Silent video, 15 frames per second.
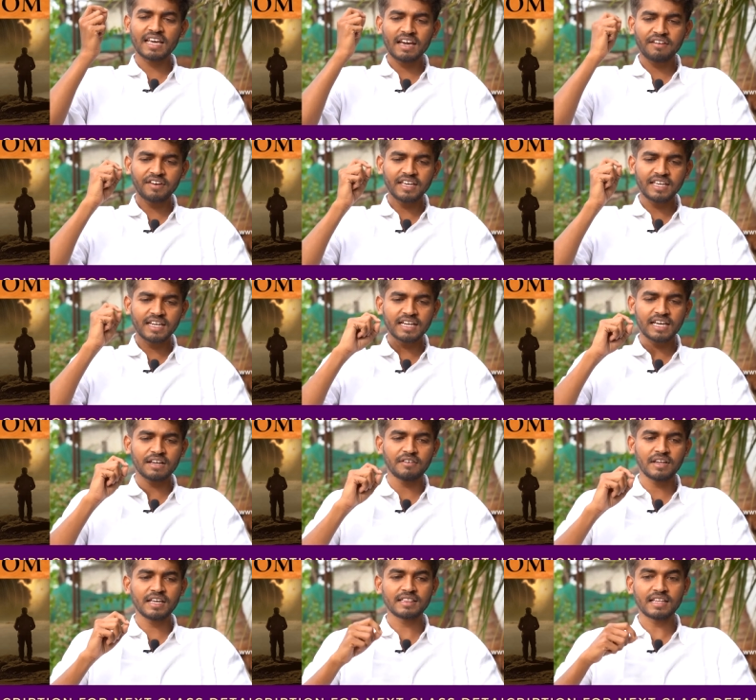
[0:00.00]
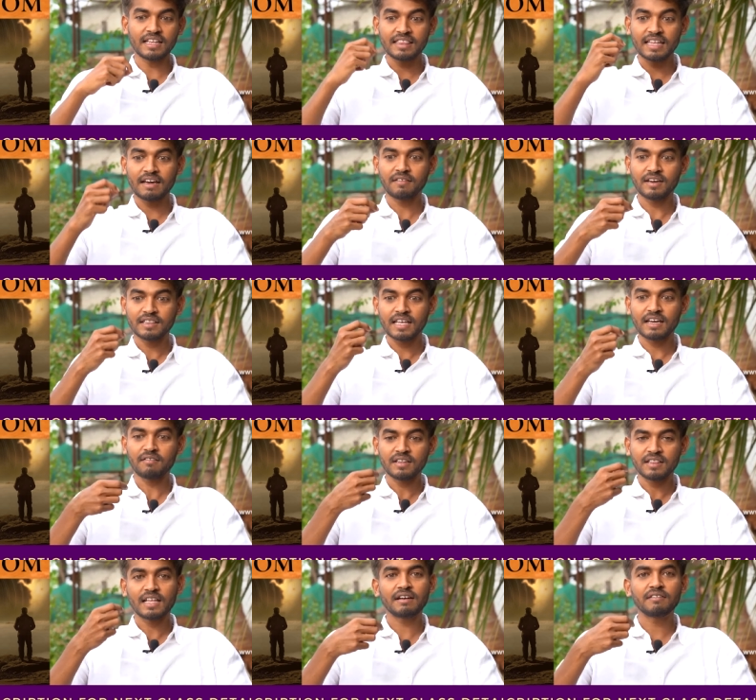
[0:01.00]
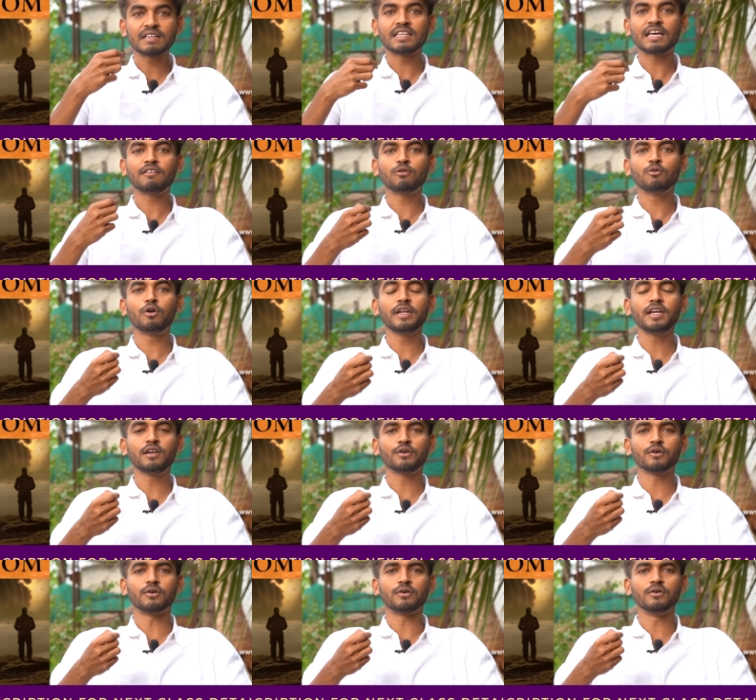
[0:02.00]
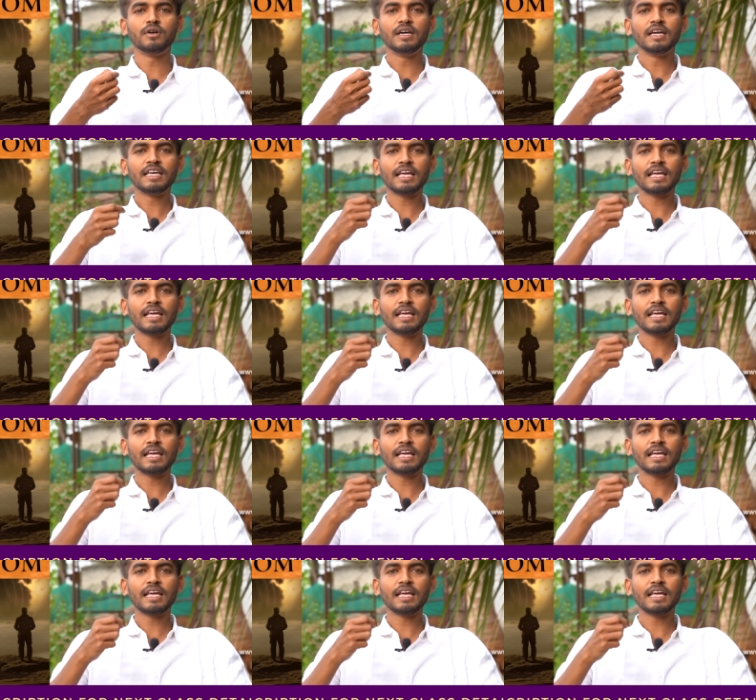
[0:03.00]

தேவை இருக்கிற வரைக்கும் தான் தேவை தேவை தேவை தேவைன்னு இருக்கும்